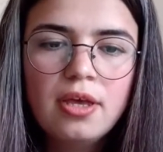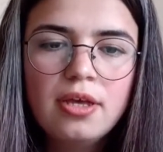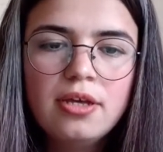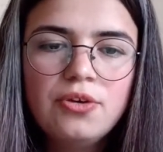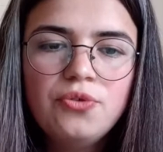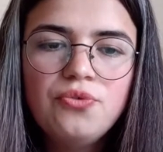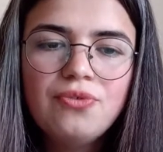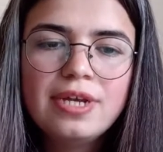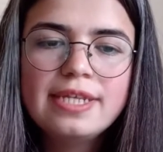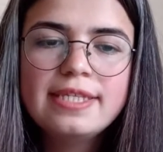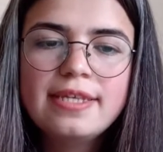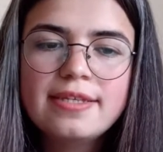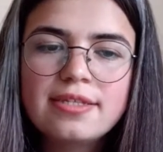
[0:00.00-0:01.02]
Ee,
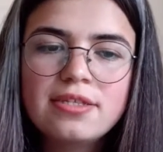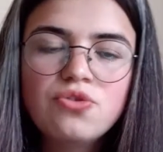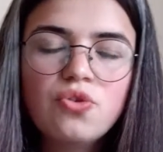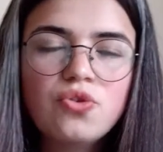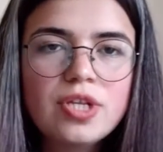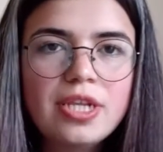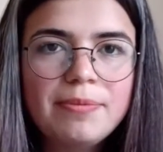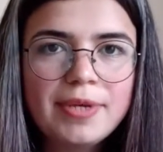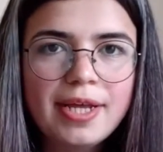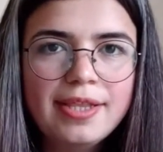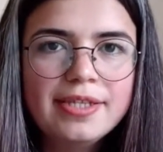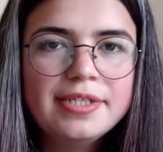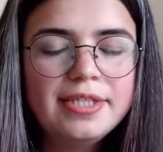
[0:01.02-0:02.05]
Üniversitemizin sosyal
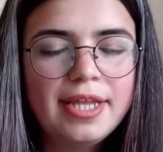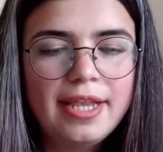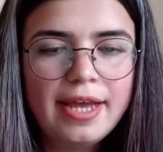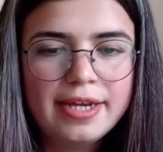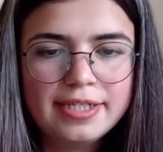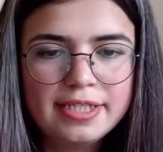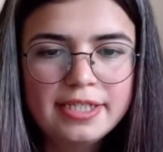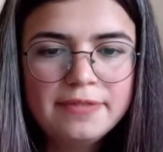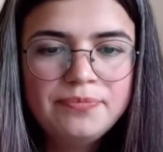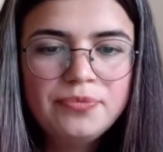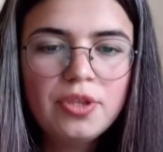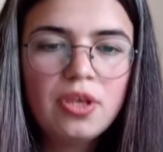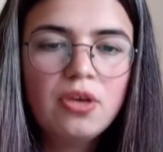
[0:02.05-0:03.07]
imkanları nelerdir?
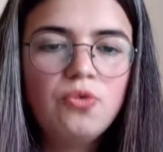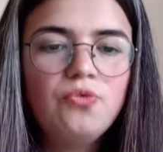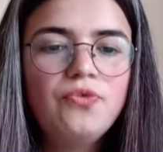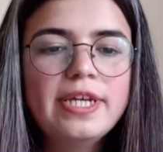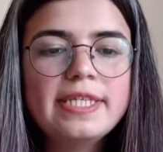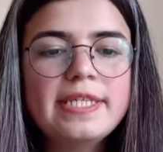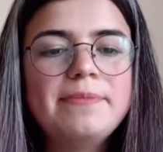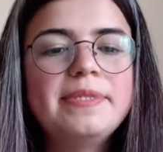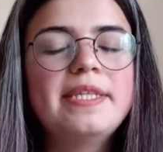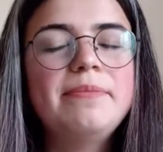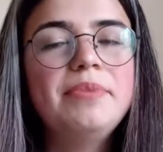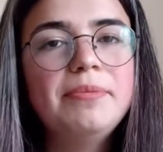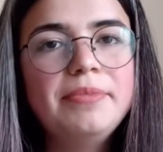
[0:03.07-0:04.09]

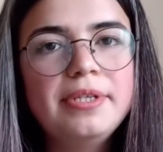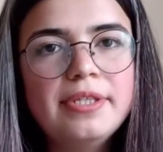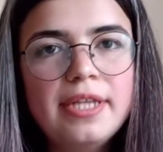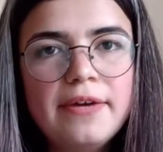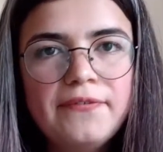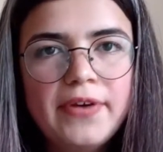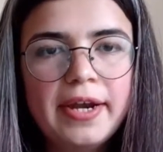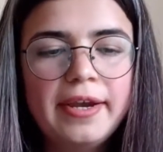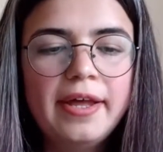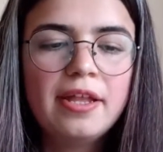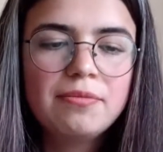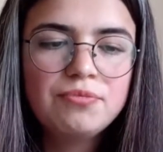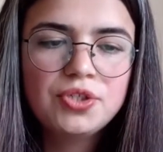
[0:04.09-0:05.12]
Üniversitemizde birbirinden farklı
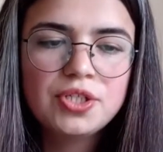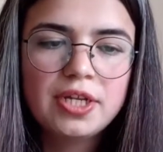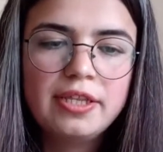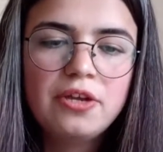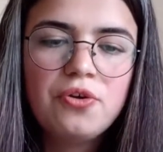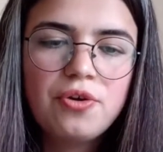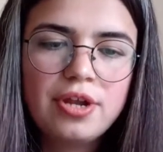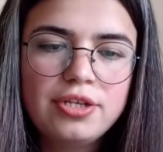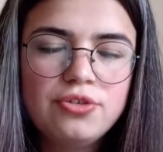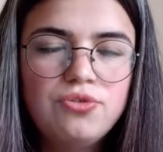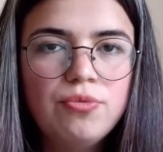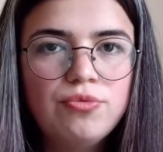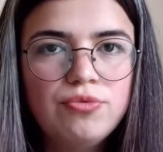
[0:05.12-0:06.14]
60 kadar öğrenci
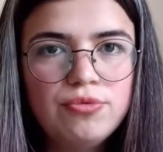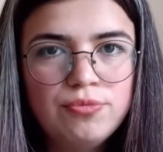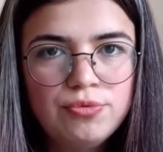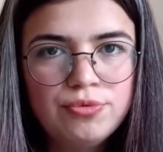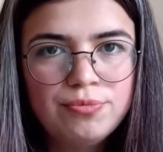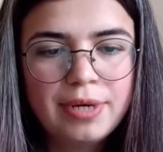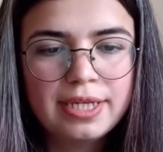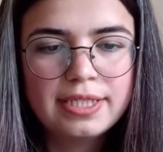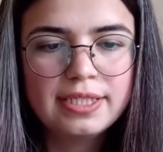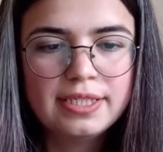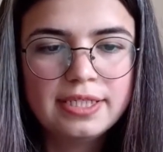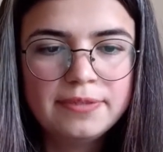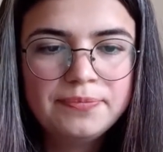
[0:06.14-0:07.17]
topluluğu
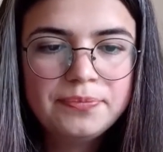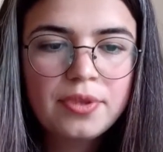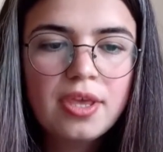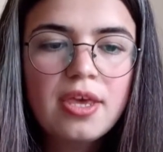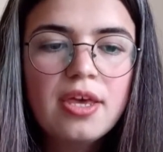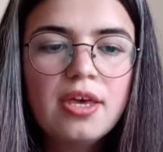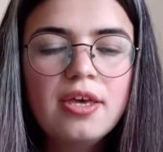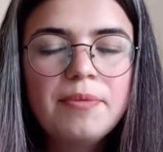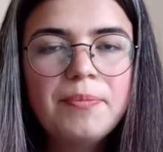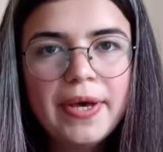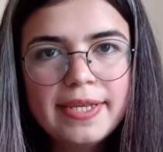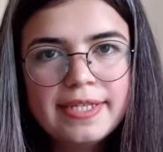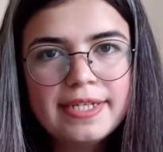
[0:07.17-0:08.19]
bulunmaktadır. Ee,
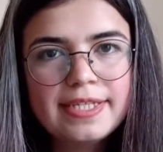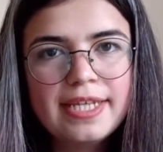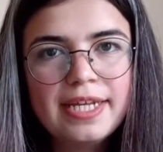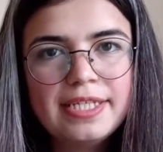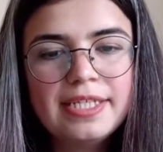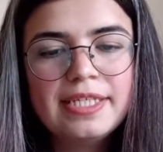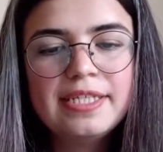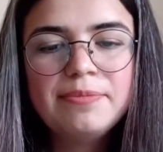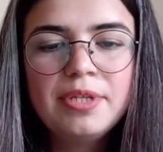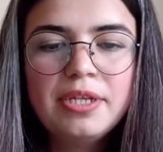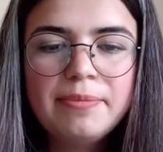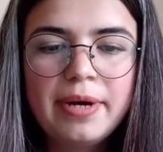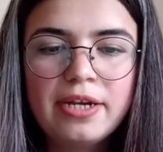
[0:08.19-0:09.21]
bazıları sadece
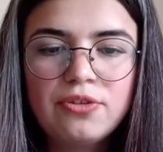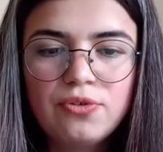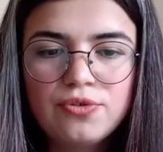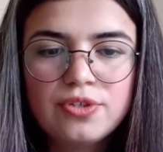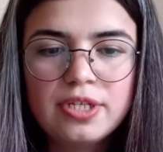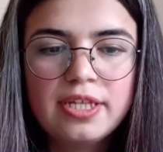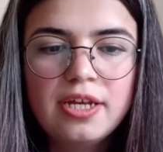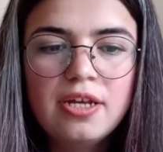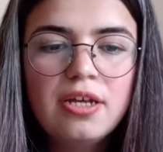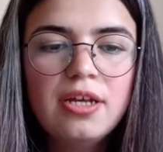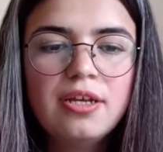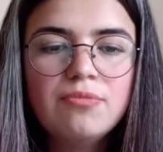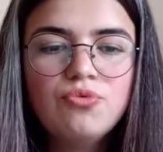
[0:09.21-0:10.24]
isimden ibaret olsa da
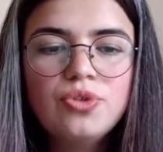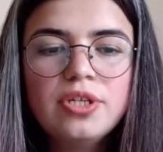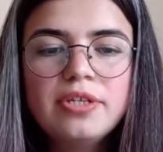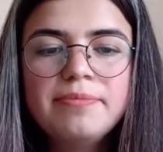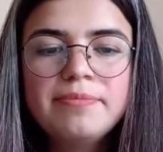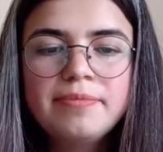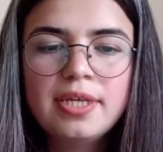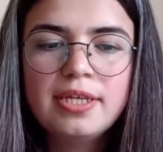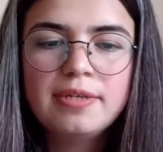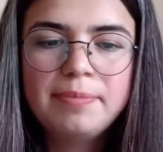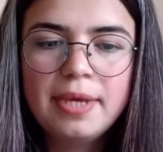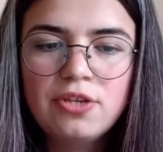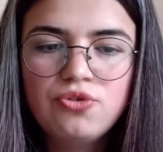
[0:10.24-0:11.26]
e, bunların
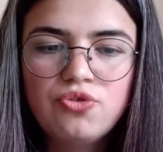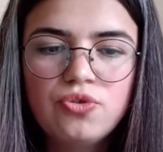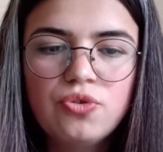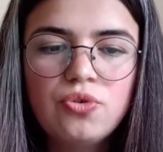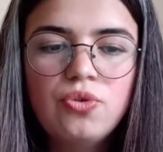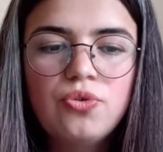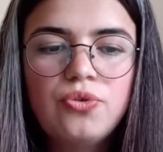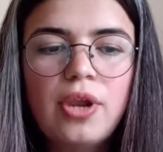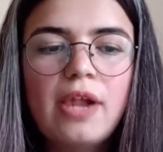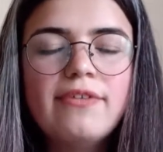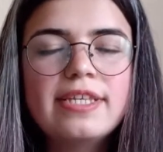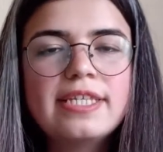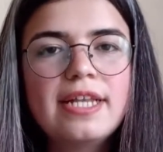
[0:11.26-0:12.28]
e, pek çoğu
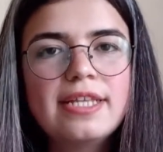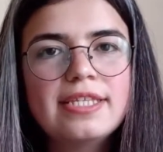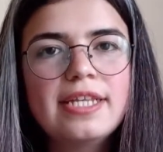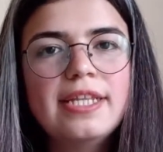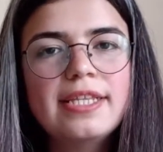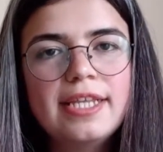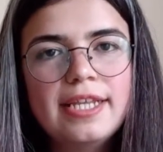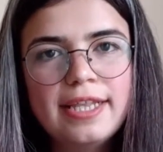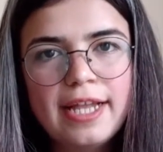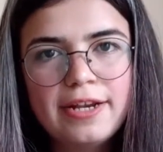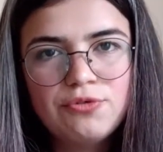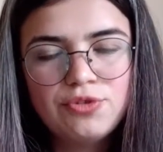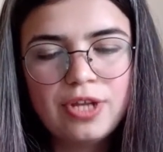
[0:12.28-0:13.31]
kültürel ve sanatsal
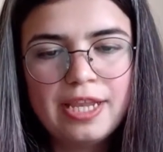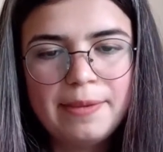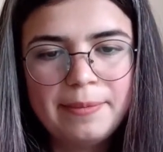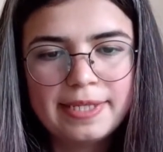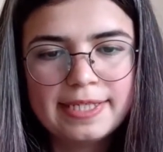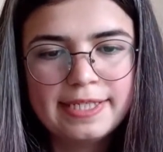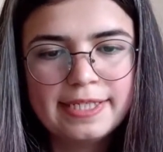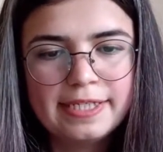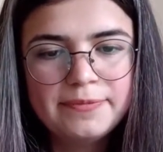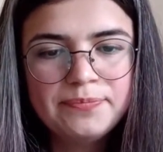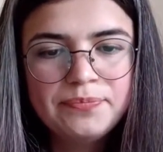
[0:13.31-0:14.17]
etkinlikler düzenlemektedir.